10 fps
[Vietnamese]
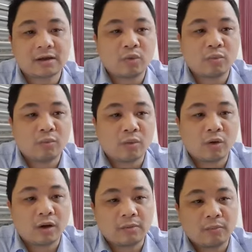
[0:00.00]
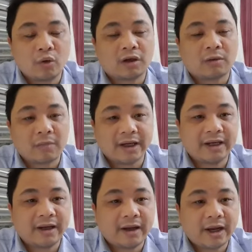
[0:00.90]
mùng 1 tháng 7
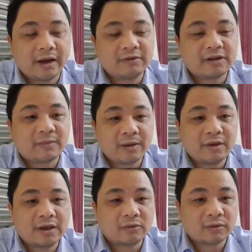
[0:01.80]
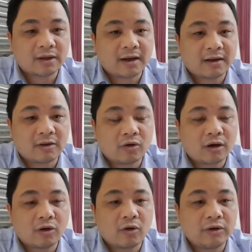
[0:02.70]
2020 chúng ta có
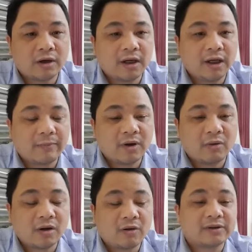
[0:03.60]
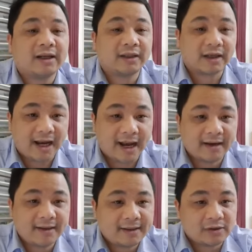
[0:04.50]
cơ hội được ký hợp đồng không xác định thời hạn
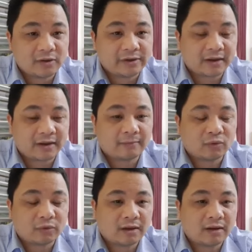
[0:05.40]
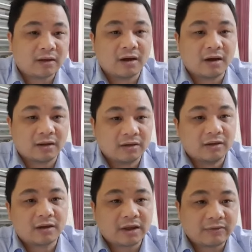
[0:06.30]
rồi sang năm chúng ta được hưởng
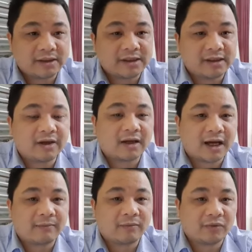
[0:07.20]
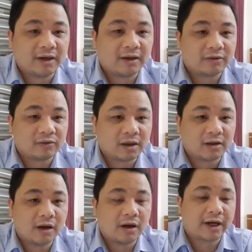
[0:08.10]
lương theo vị trí việc làm đấy là chúng ta
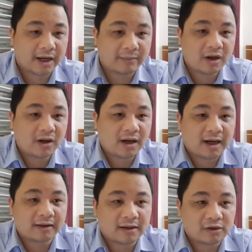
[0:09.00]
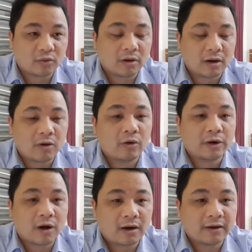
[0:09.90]
được lợi kép hãy tận dụng cơ hội
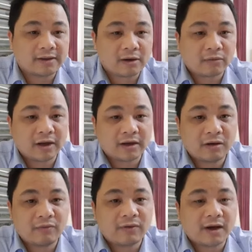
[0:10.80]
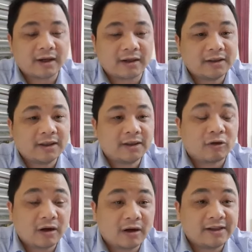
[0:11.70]
đó để sau này không phải
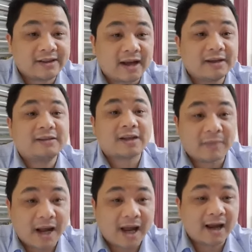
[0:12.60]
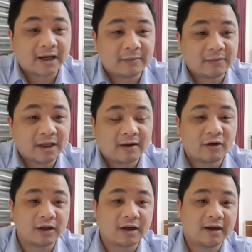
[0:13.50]
nói lời giá như giá mà các em nhé
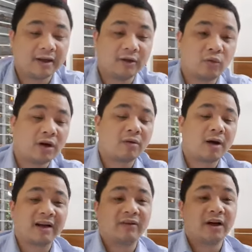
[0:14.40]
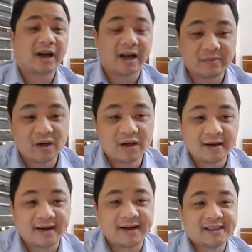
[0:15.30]
còn thời thì luôn đồng hành với các em
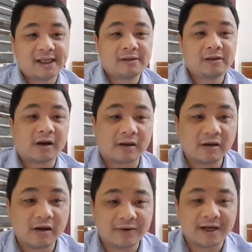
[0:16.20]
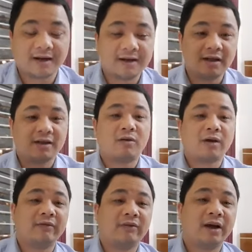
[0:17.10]
À, trên từng chặng đường và đồng
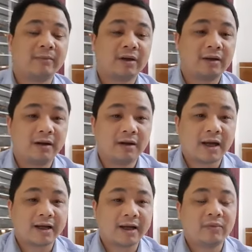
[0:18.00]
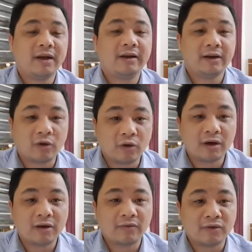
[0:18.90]
hành với em đến ngày các em thi thì thôi
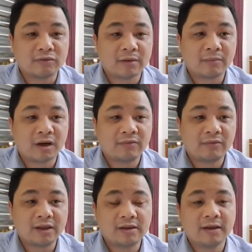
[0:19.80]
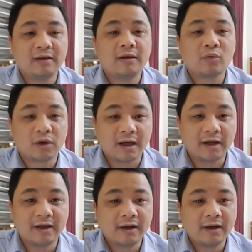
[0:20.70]
và cũng rất mong với những kiến thức của thầy
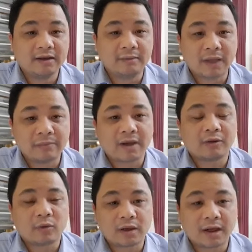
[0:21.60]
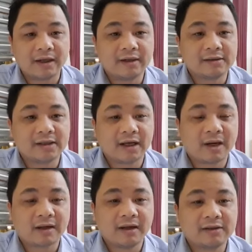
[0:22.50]
những may mắn của thầy sẽ
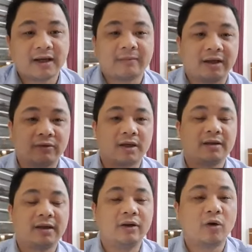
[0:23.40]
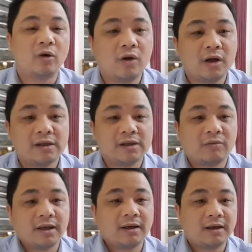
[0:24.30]
mang đến cho em để chúng ta thi đỗ trong
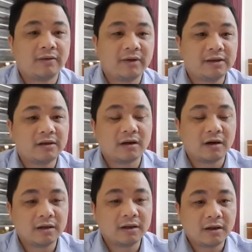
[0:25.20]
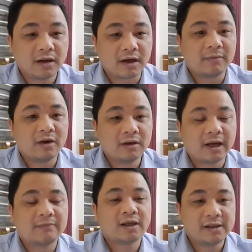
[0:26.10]
kỳ thi viên chức tới cảm ơn các
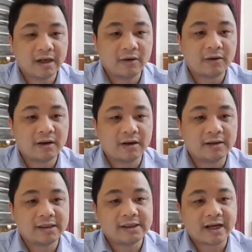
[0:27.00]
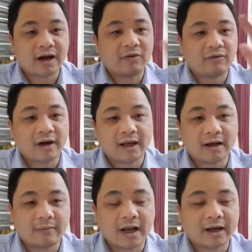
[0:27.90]
em rất nhiều à, xin chào và hẹn
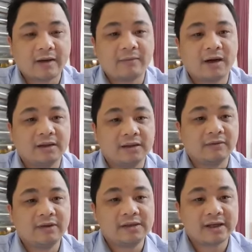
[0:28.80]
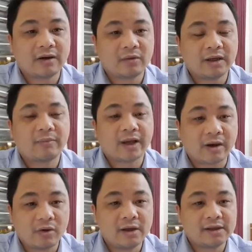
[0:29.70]
gặp lại các em ở những video tiếp theo
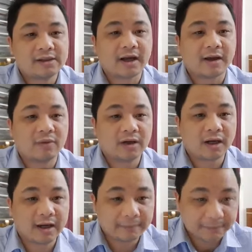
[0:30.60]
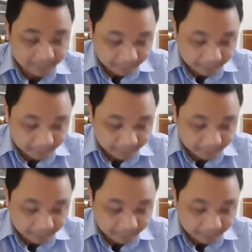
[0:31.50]
xin cảm ơn các em